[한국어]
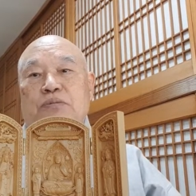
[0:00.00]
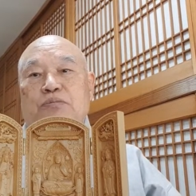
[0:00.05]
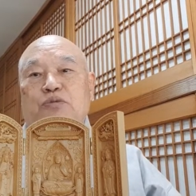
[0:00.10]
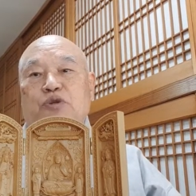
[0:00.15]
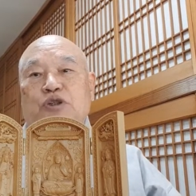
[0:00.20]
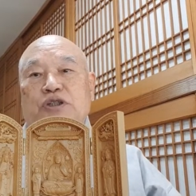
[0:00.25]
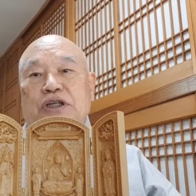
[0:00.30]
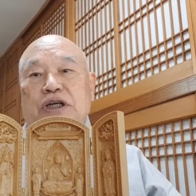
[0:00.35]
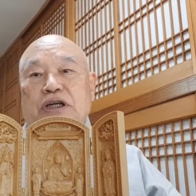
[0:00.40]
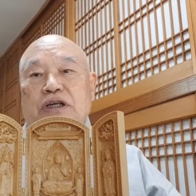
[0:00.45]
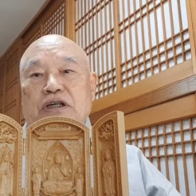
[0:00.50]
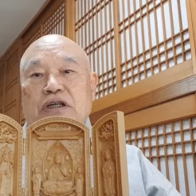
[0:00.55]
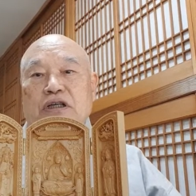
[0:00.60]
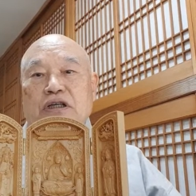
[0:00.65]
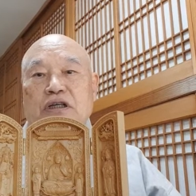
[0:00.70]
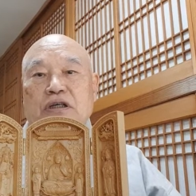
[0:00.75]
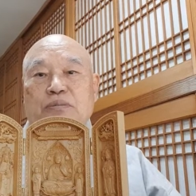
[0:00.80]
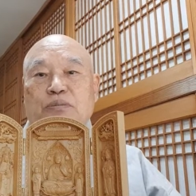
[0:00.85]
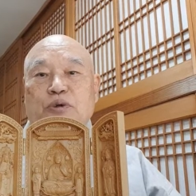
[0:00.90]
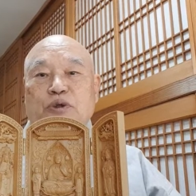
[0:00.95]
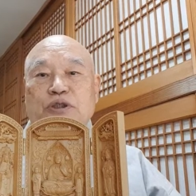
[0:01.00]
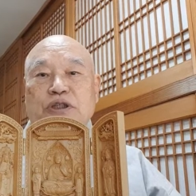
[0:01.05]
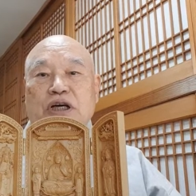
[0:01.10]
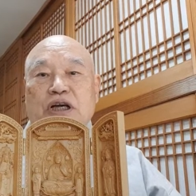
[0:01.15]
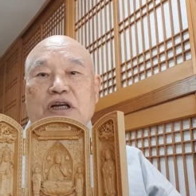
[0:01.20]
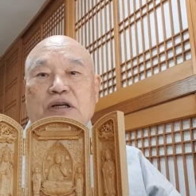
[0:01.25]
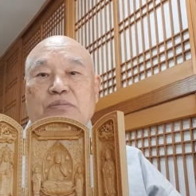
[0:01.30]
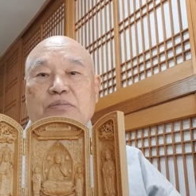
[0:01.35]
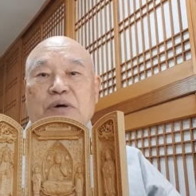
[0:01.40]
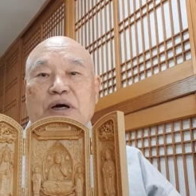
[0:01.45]
불자여
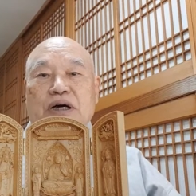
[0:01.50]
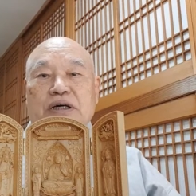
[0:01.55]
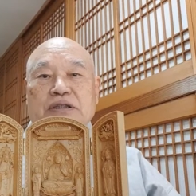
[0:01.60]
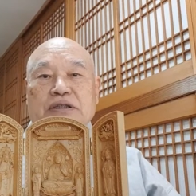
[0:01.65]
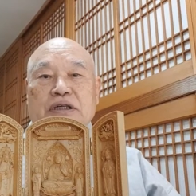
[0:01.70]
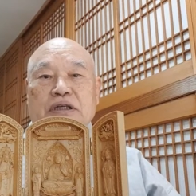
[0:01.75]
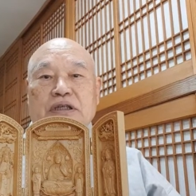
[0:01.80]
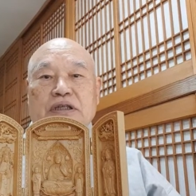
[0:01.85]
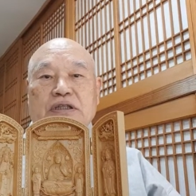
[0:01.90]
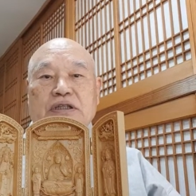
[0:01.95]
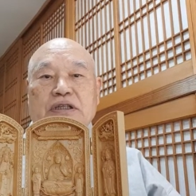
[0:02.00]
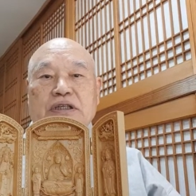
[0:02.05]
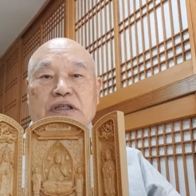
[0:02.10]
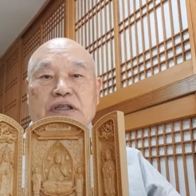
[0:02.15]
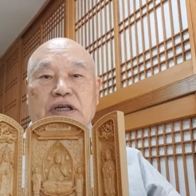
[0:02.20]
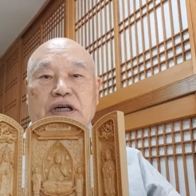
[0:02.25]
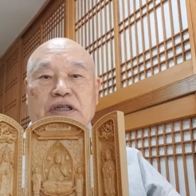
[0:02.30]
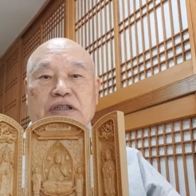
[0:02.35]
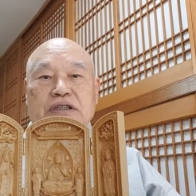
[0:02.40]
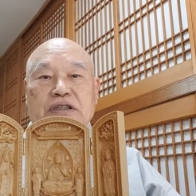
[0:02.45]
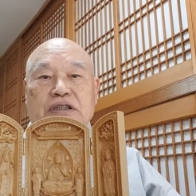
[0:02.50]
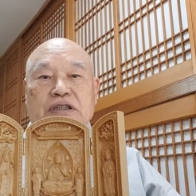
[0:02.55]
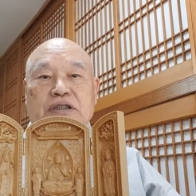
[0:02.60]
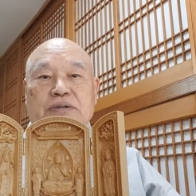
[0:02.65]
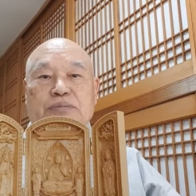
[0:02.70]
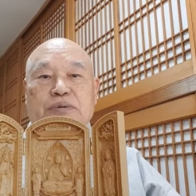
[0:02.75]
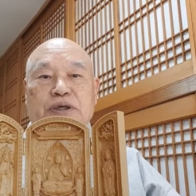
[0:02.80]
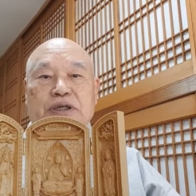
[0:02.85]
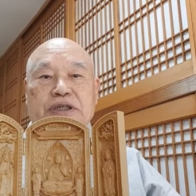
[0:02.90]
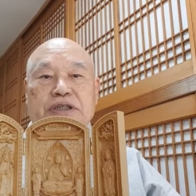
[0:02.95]
보살마살은 열까지
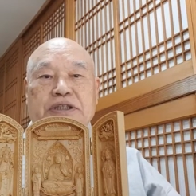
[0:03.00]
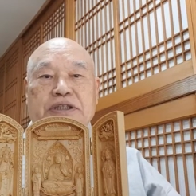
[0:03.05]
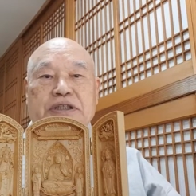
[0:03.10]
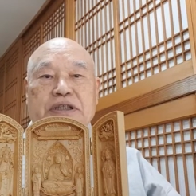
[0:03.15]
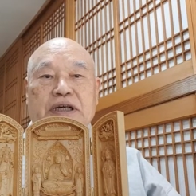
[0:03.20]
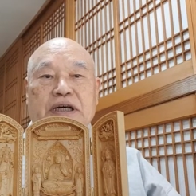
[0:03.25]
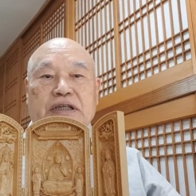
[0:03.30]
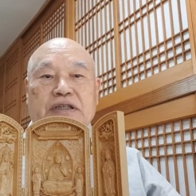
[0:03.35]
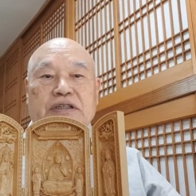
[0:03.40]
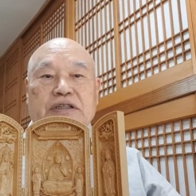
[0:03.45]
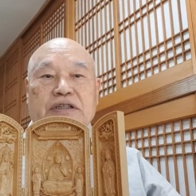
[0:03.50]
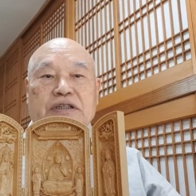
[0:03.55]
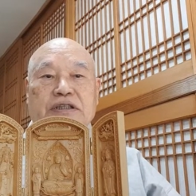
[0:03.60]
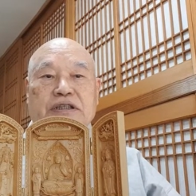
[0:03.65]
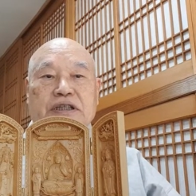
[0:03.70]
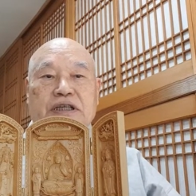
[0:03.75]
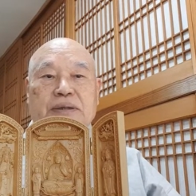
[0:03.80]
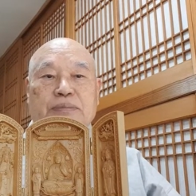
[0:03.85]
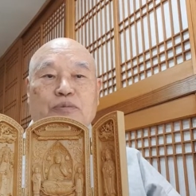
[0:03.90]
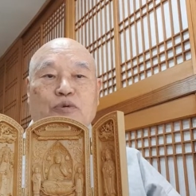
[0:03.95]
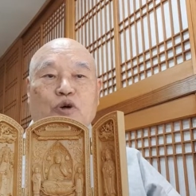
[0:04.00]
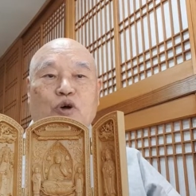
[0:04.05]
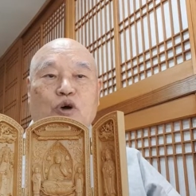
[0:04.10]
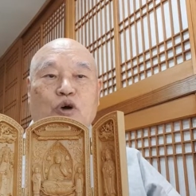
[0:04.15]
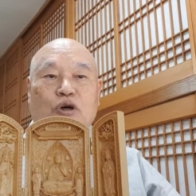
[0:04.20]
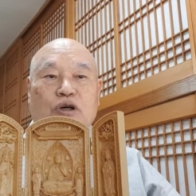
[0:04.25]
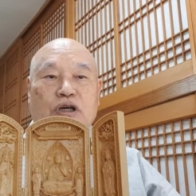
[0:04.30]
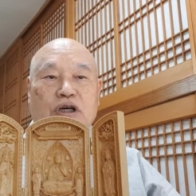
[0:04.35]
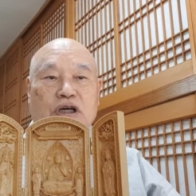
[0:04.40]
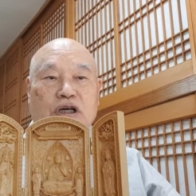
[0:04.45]
버리지 않는
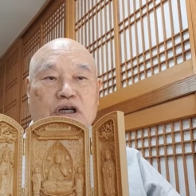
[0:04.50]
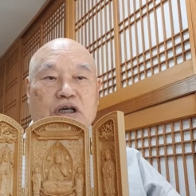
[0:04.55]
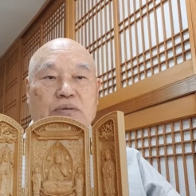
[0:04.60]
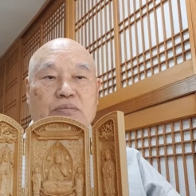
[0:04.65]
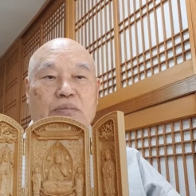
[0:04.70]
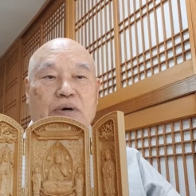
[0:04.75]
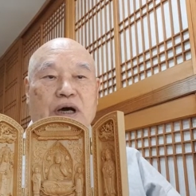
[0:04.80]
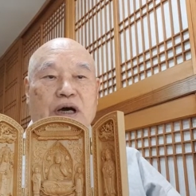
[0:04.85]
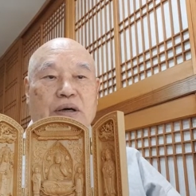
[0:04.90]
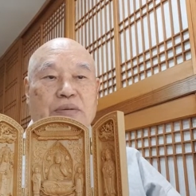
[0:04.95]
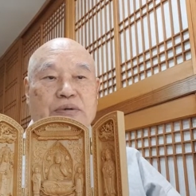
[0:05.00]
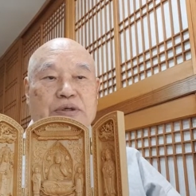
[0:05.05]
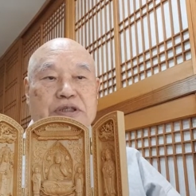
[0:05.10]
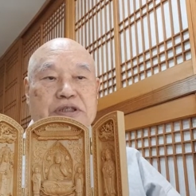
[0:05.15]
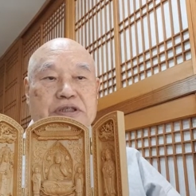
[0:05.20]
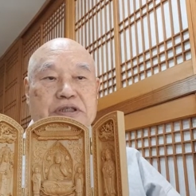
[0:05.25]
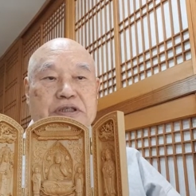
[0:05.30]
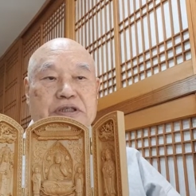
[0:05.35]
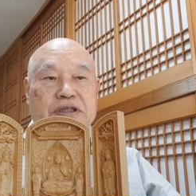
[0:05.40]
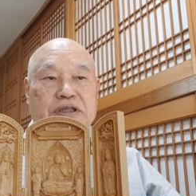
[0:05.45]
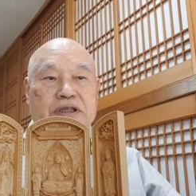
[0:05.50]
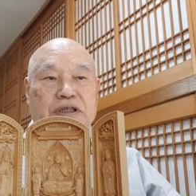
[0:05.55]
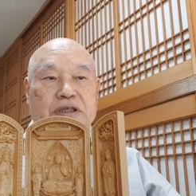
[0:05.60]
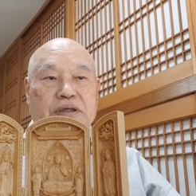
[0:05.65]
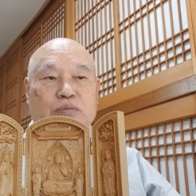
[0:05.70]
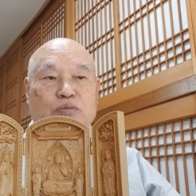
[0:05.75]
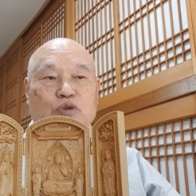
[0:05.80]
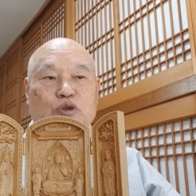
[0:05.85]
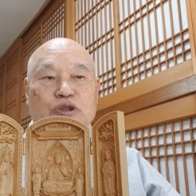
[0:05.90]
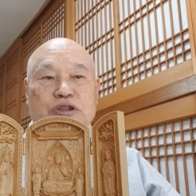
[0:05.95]
깊고 큰 마음이
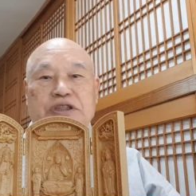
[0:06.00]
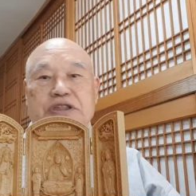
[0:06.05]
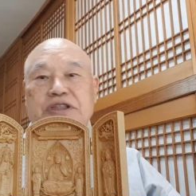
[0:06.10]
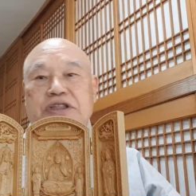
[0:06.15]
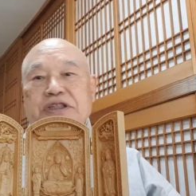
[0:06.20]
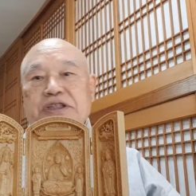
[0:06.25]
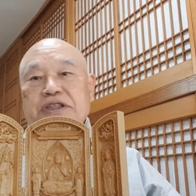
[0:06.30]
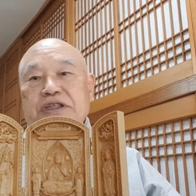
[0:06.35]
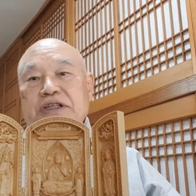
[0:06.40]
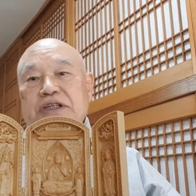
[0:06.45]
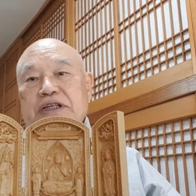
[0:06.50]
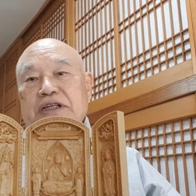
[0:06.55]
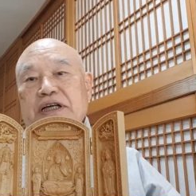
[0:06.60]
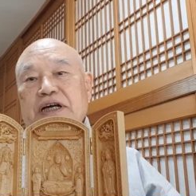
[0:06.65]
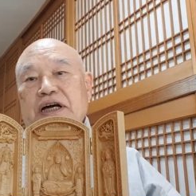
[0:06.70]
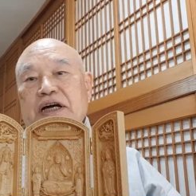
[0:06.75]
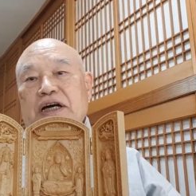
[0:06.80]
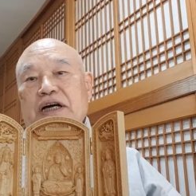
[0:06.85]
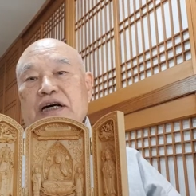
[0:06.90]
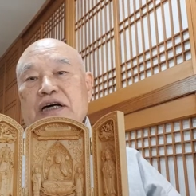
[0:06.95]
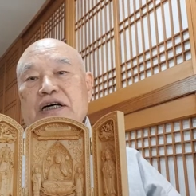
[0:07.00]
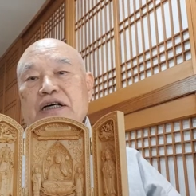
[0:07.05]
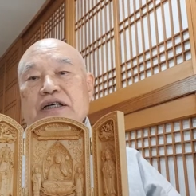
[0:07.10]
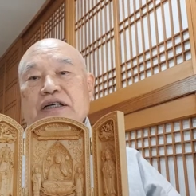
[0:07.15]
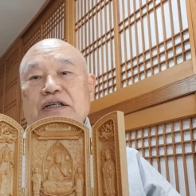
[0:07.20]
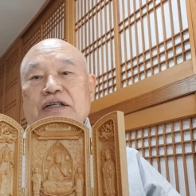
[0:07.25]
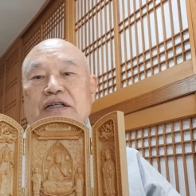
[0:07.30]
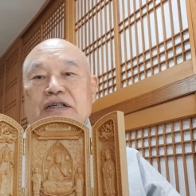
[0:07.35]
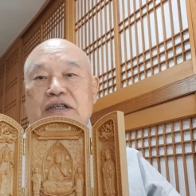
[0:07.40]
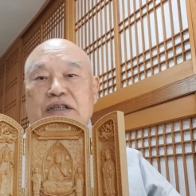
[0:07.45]
있으니 무엇이 열인가
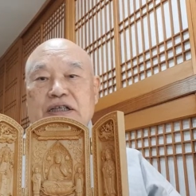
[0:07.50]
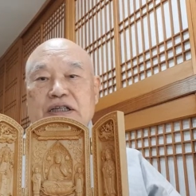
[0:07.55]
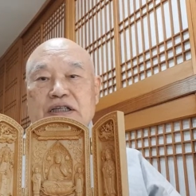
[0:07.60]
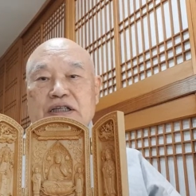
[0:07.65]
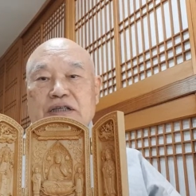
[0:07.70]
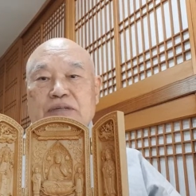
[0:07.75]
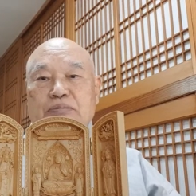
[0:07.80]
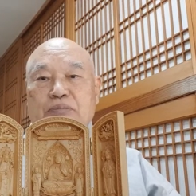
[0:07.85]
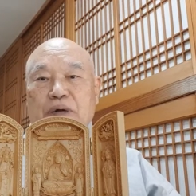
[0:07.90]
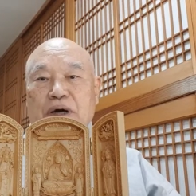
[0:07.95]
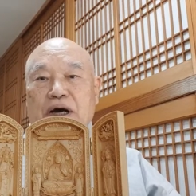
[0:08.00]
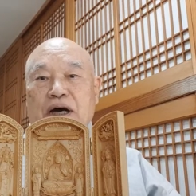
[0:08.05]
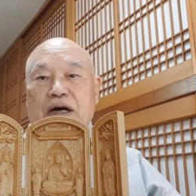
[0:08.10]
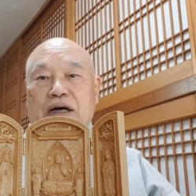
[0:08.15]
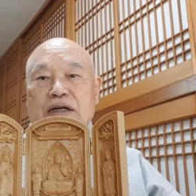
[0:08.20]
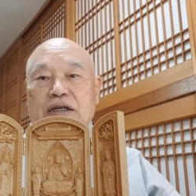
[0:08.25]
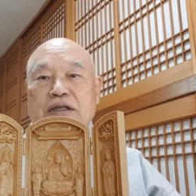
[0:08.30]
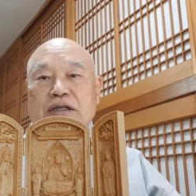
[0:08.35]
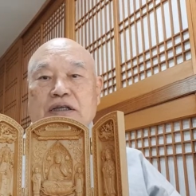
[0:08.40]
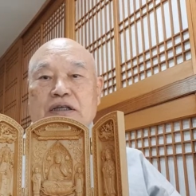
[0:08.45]
이른바